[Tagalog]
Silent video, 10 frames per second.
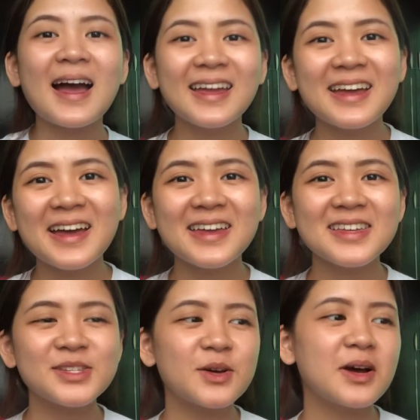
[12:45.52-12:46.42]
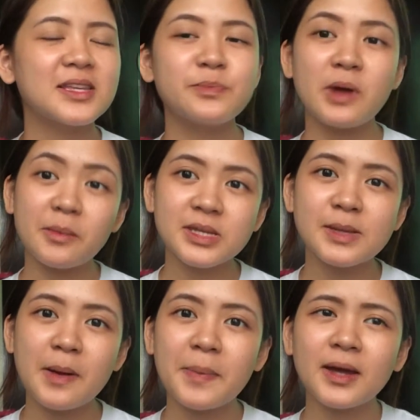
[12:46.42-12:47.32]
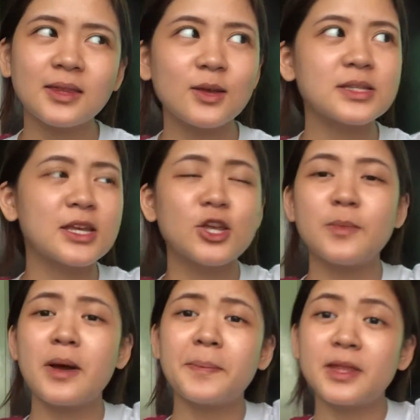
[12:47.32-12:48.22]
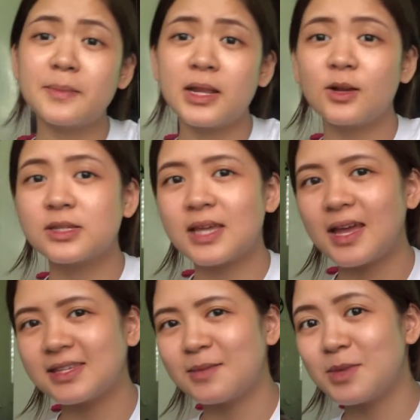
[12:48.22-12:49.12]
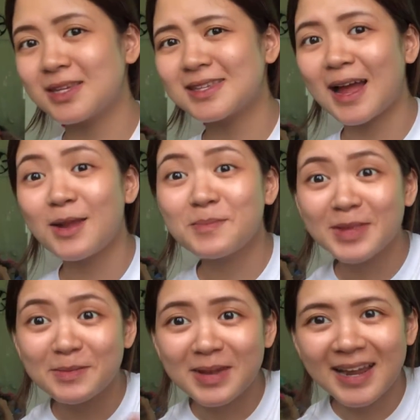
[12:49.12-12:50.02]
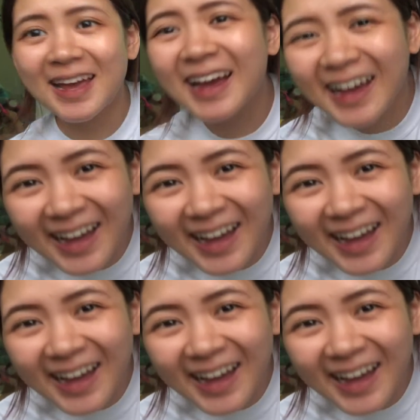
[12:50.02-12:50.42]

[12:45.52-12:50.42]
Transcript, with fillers: Hi guys! So, as promised, ipapakita ko sa inyo yung mga pinamili ko sa SM. Yes, kalang pinamili.